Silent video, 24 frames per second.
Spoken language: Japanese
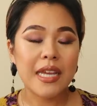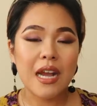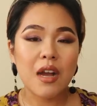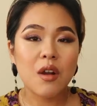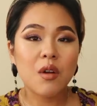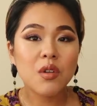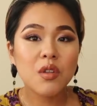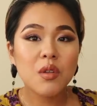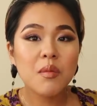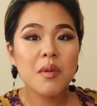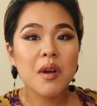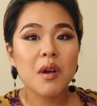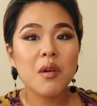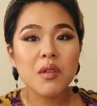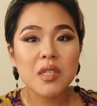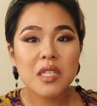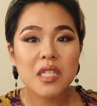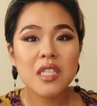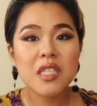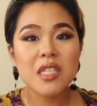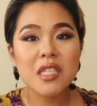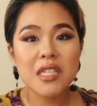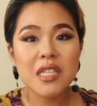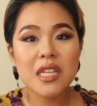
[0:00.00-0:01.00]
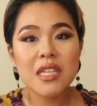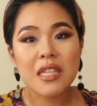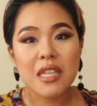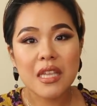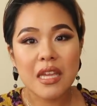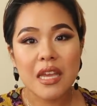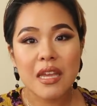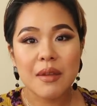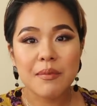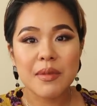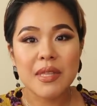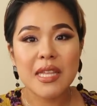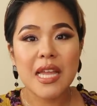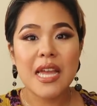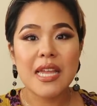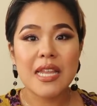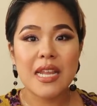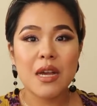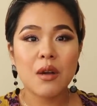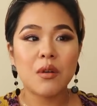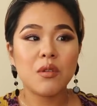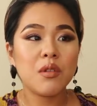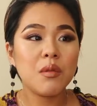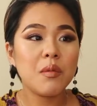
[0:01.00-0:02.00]
子供が落ち着いててみたい
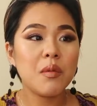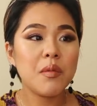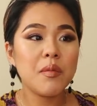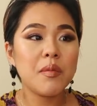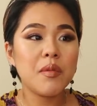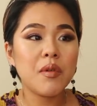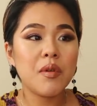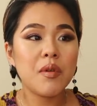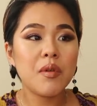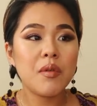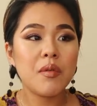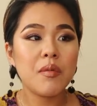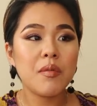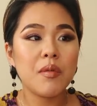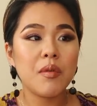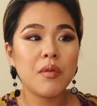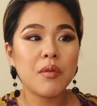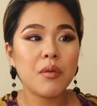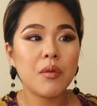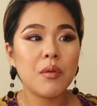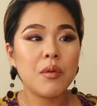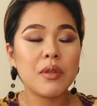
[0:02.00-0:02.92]
な子供も。